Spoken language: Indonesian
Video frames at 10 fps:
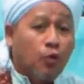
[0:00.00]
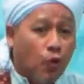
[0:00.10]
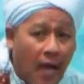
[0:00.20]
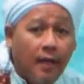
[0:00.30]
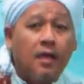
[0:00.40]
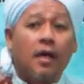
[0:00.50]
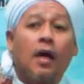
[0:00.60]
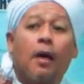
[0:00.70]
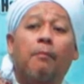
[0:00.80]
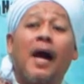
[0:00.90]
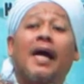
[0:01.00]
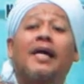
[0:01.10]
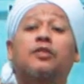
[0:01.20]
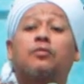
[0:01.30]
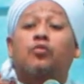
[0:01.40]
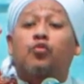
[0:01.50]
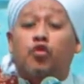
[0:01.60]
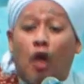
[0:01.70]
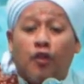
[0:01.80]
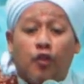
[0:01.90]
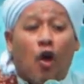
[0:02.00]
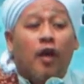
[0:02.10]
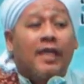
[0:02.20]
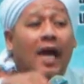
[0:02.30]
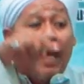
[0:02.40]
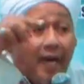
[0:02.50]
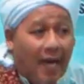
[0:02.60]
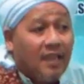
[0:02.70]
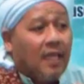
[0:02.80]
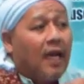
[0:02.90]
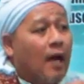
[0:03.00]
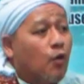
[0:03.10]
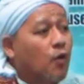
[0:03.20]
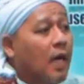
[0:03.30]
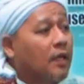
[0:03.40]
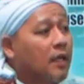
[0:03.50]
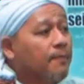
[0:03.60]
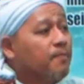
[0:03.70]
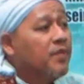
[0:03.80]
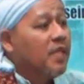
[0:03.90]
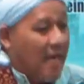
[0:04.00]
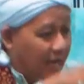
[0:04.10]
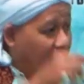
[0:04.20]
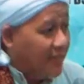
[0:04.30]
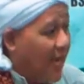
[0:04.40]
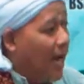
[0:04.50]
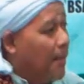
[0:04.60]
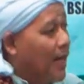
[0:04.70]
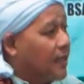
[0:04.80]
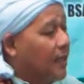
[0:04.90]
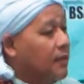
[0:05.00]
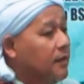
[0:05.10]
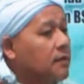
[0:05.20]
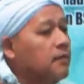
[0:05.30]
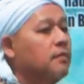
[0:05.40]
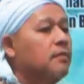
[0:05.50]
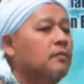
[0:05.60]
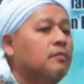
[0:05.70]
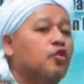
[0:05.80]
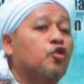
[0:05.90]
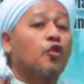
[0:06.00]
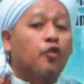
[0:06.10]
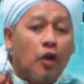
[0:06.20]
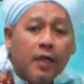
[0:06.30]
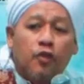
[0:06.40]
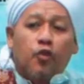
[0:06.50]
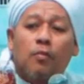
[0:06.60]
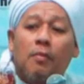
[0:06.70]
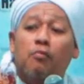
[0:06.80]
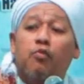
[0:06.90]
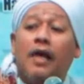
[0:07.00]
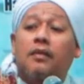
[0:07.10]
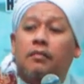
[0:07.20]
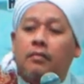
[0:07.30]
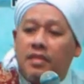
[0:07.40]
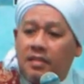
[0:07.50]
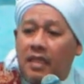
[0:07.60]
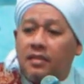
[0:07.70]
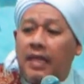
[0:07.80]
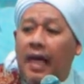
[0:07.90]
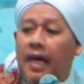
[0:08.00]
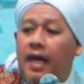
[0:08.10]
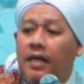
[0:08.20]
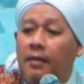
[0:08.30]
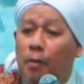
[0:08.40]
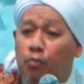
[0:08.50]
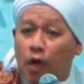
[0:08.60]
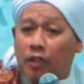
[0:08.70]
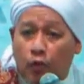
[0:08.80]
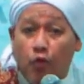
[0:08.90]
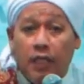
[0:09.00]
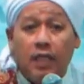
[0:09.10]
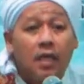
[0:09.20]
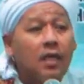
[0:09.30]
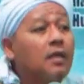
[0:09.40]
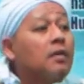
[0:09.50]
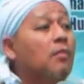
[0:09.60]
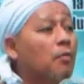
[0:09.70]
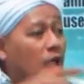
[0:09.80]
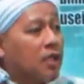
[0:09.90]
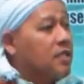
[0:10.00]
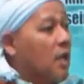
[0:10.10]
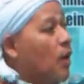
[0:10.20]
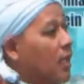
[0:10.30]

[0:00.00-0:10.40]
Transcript: dalam Al-Quran. Maka contoh yang ente lakukan, yang ente amalkan, contoh itu membuat sengsara dan membuat rugi, membuat